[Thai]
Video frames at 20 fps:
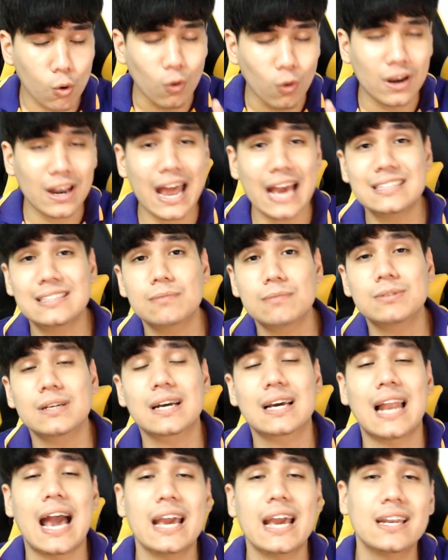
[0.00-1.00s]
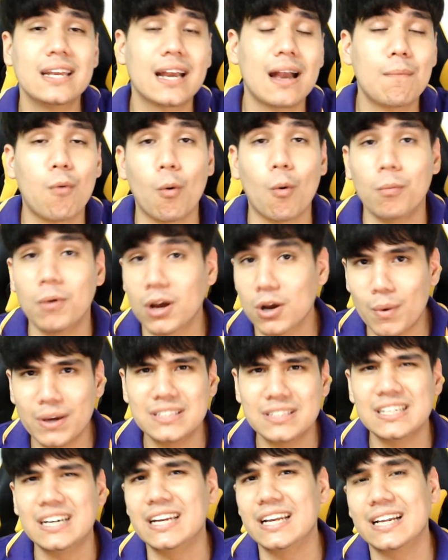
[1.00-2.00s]
กดไลค์ซับสไครต์นะครับผมแล้วก็
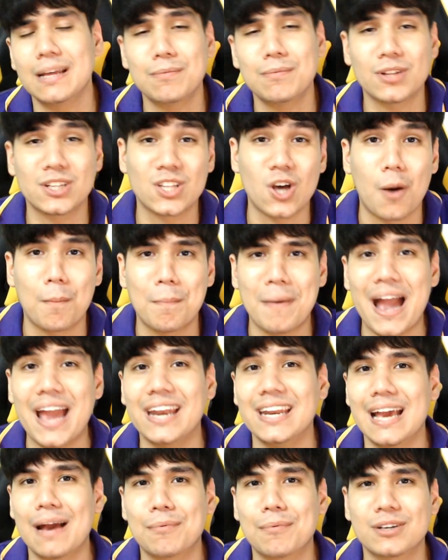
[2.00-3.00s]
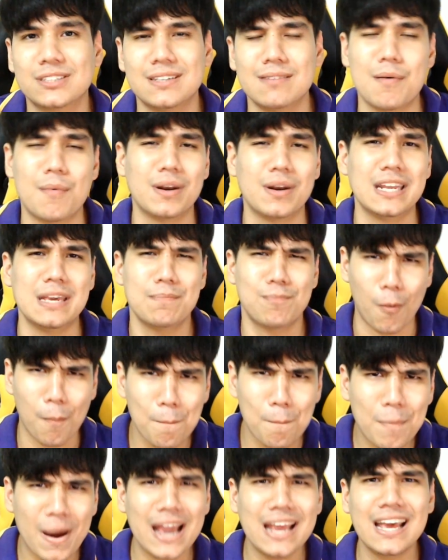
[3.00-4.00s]
ไว้เจอในคลิปต่อไปนะครับก็สำหรับวันนี้ผ
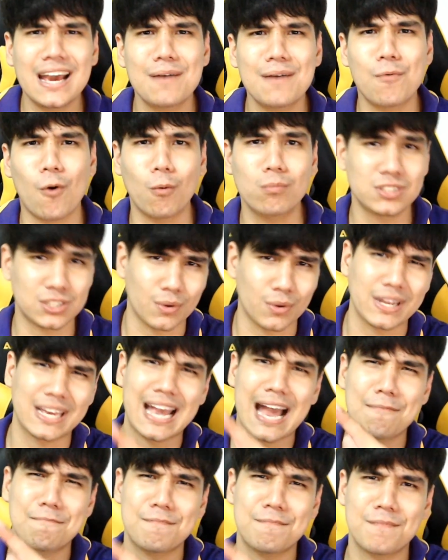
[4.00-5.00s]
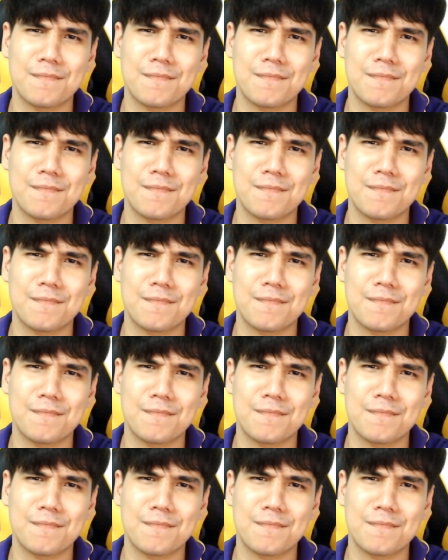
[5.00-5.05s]
มไปเลยครับผมสวัสดีครั